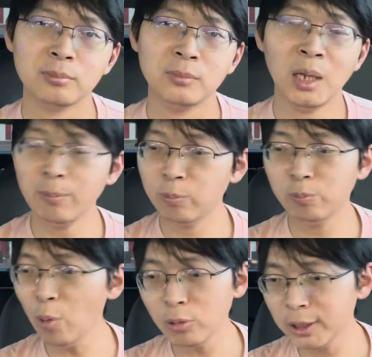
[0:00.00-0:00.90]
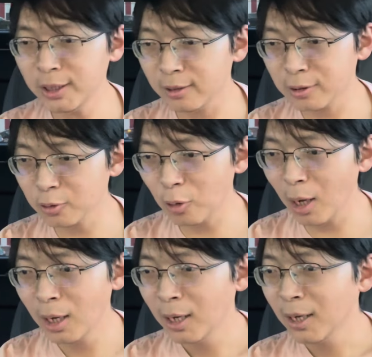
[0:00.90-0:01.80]
你不仅仅是
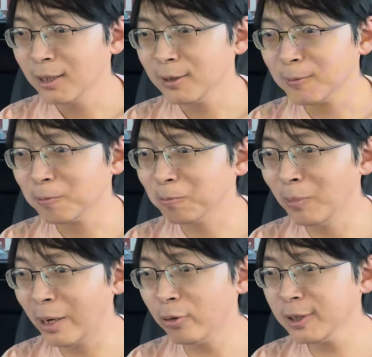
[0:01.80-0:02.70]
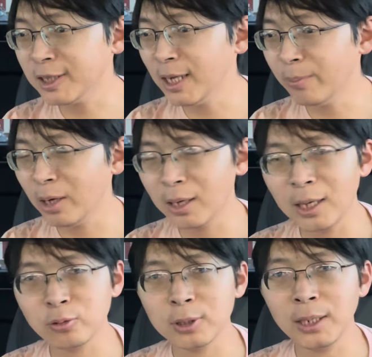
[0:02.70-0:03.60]
说美国的企业不能跟
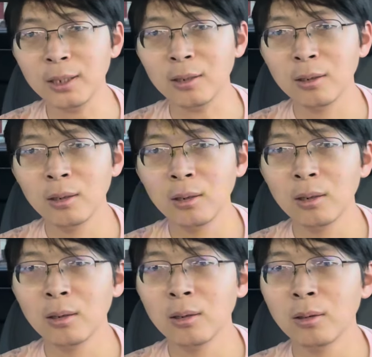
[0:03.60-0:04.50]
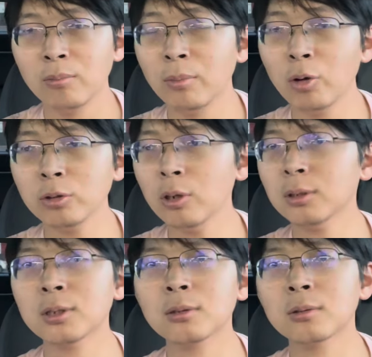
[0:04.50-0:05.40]
他做生意，美国说
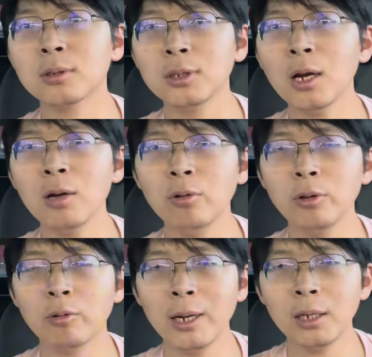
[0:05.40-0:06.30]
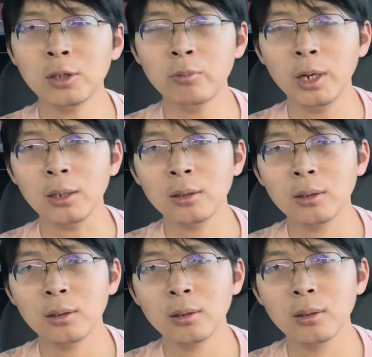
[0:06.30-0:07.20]
只要跟我有关的都不能。
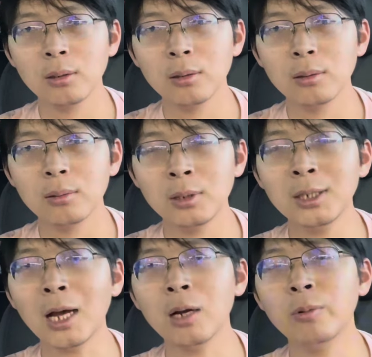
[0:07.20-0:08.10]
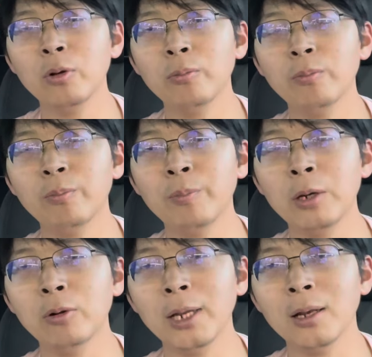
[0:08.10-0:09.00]
你哪个不用
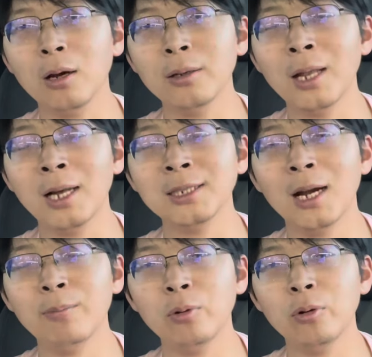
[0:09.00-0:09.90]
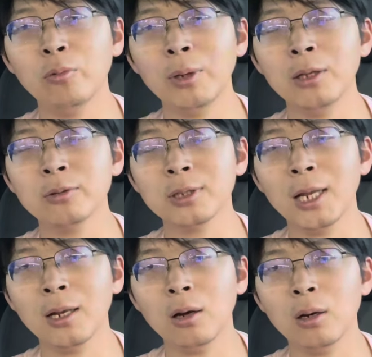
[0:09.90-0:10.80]
苹果电脑？哪家不用 Windows
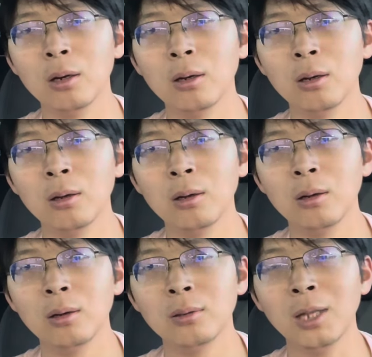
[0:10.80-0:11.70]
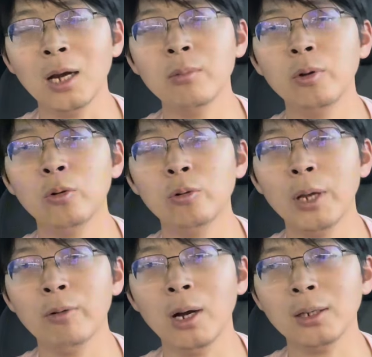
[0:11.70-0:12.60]
电脑？哪个不用互
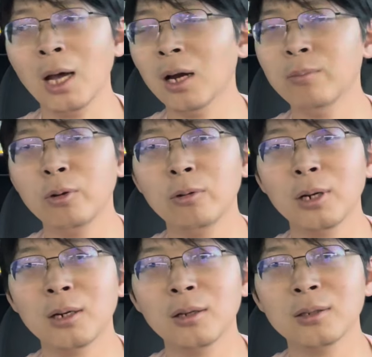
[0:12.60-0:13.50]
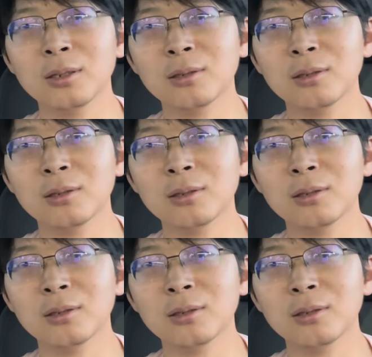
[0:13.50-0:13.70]
联网？哪个不用那个？